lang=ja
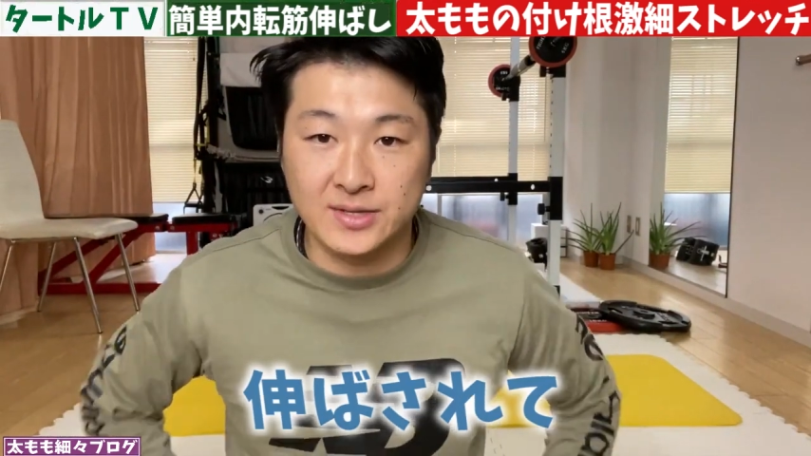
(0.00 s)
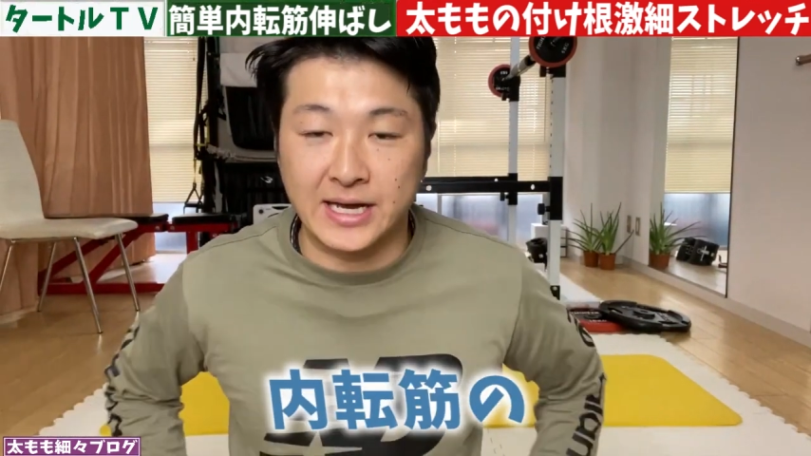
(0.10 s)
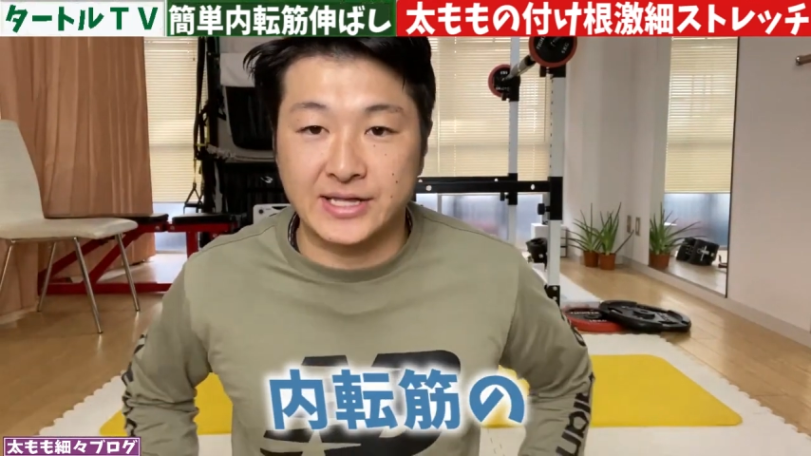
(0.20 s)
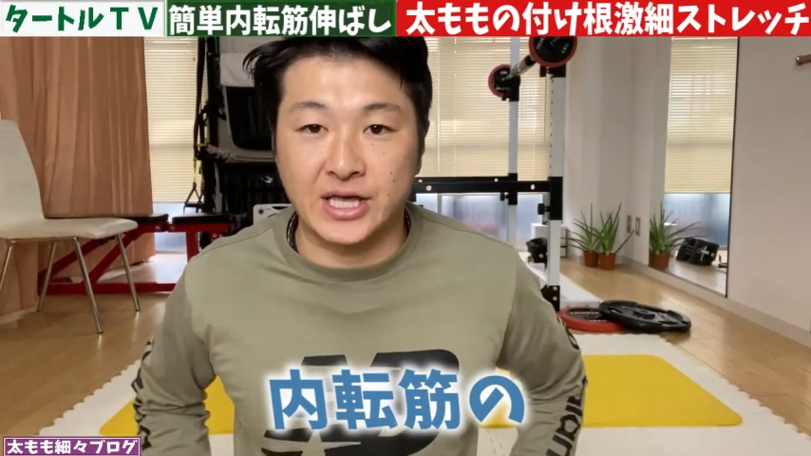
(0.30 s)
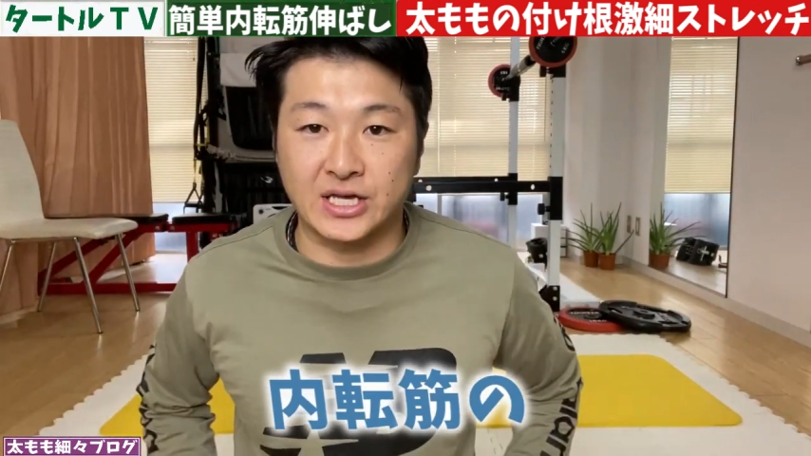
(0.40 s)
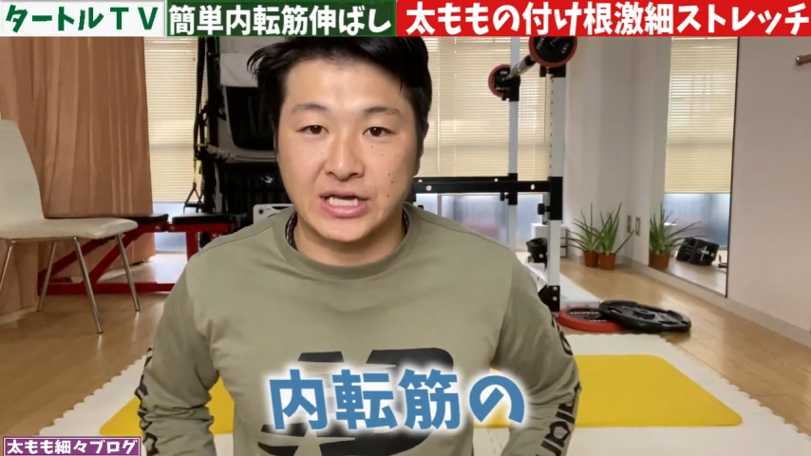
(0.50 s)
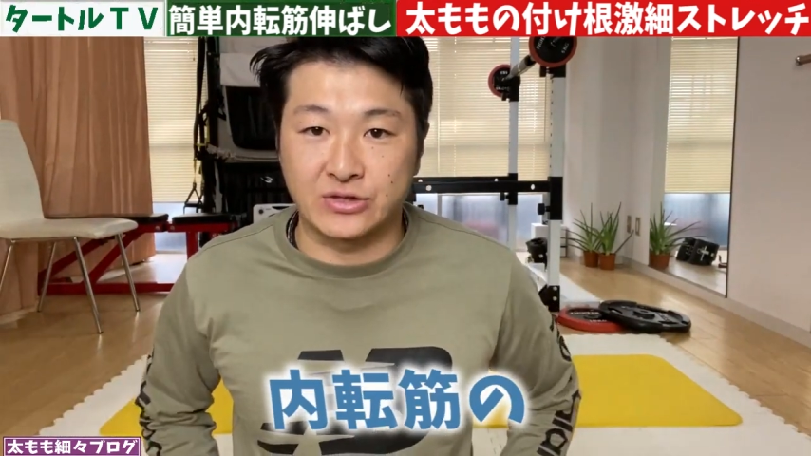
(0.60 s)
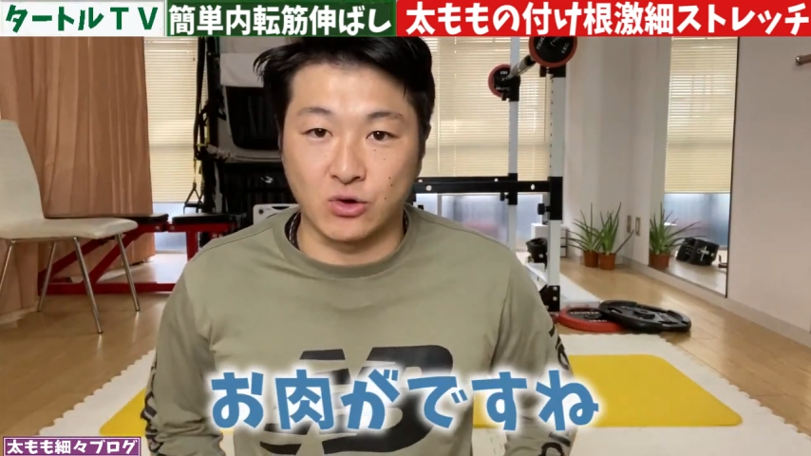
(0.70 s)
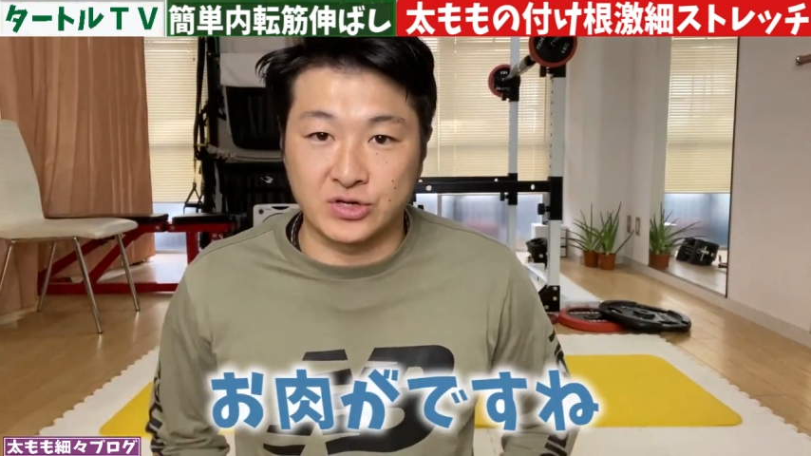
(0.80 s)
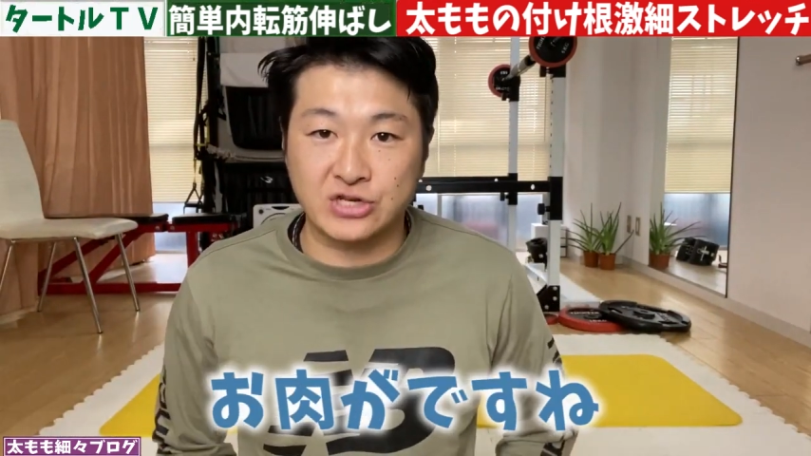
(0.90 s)
内転筋
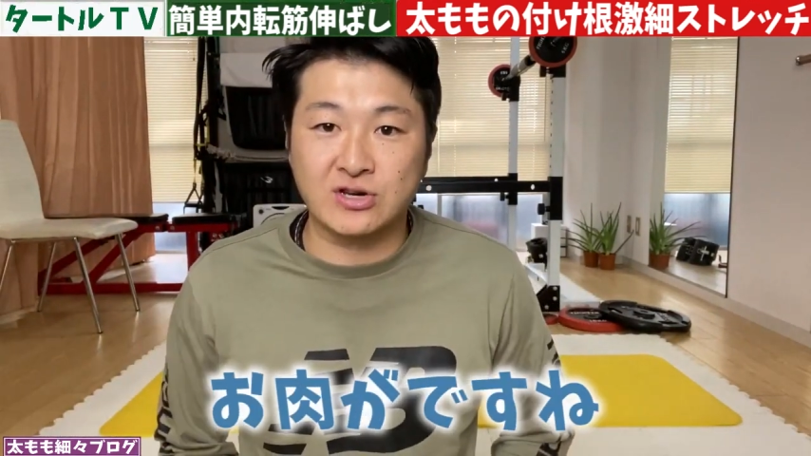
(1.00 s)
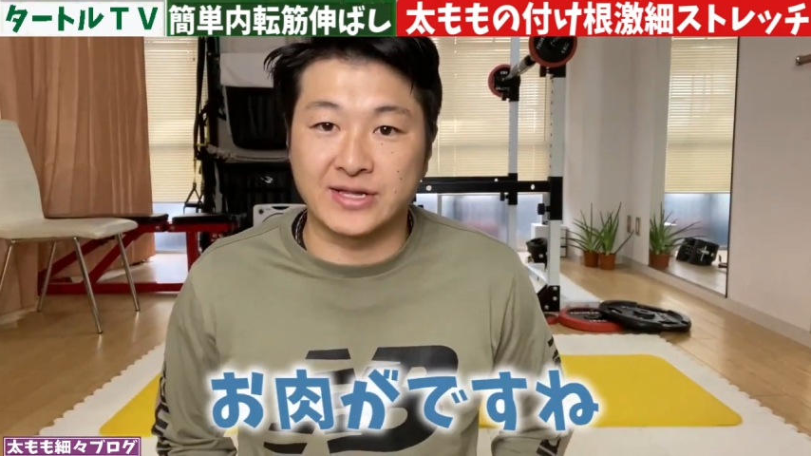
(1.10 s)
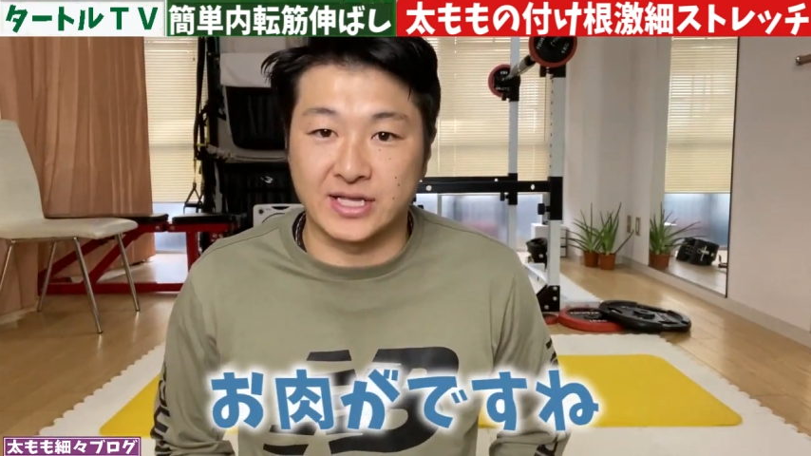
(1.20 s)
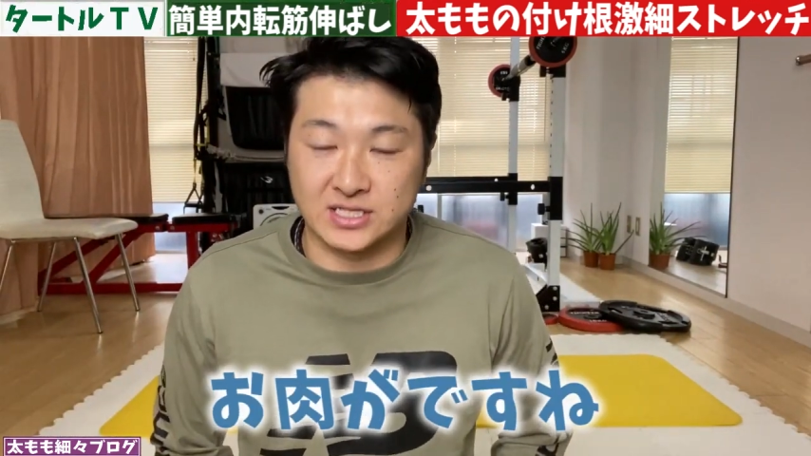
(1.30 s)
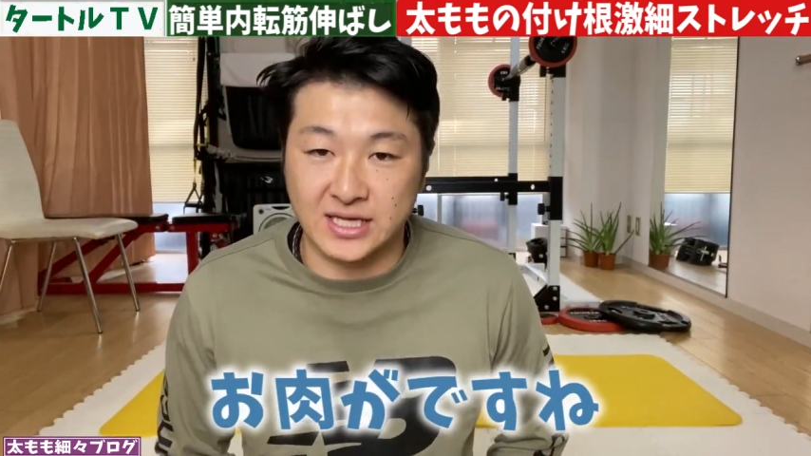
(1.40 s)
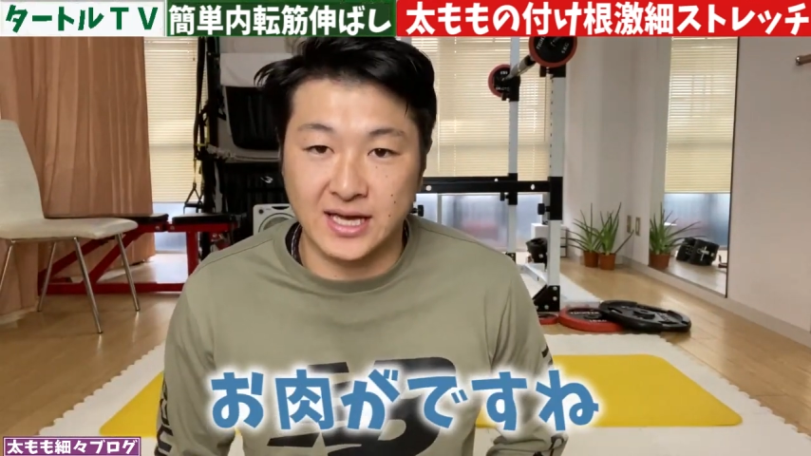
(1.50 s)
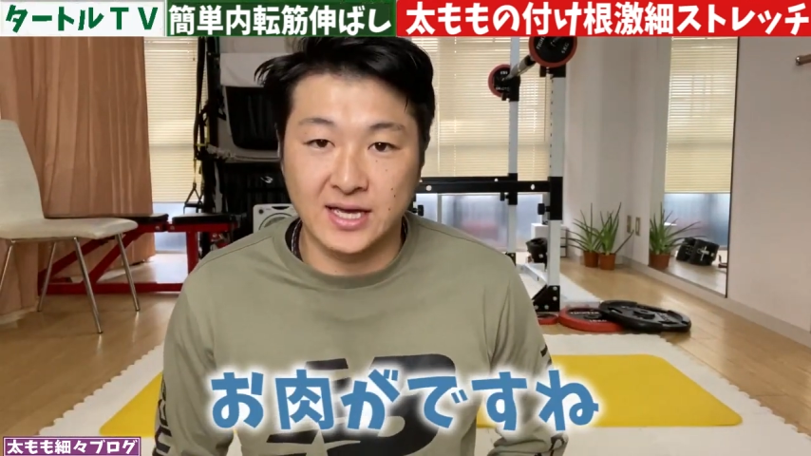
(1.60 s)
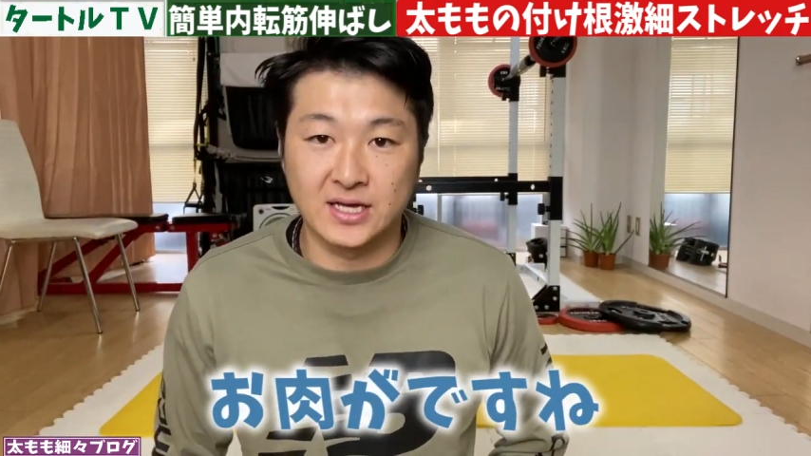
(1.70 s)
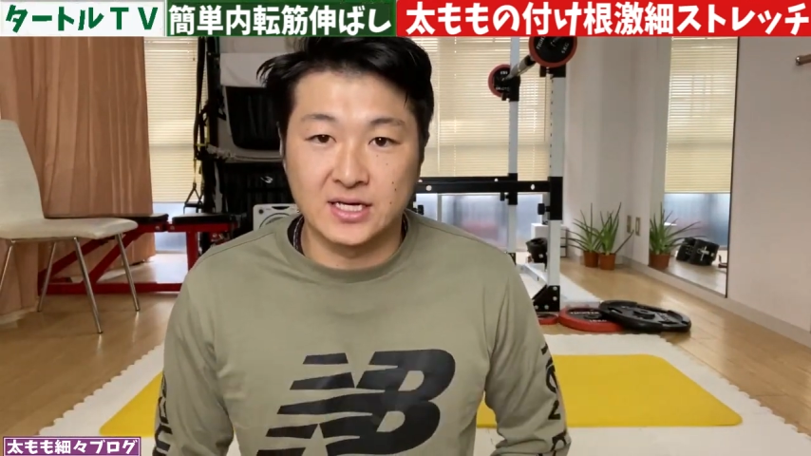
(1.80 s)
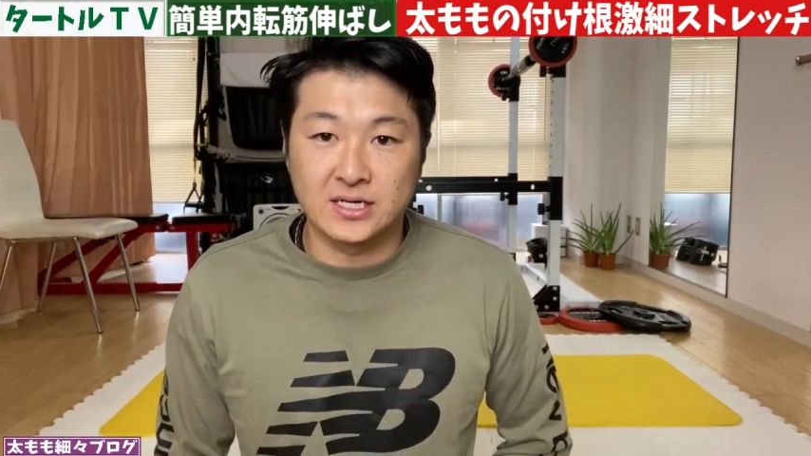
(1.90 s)
のお肉がですね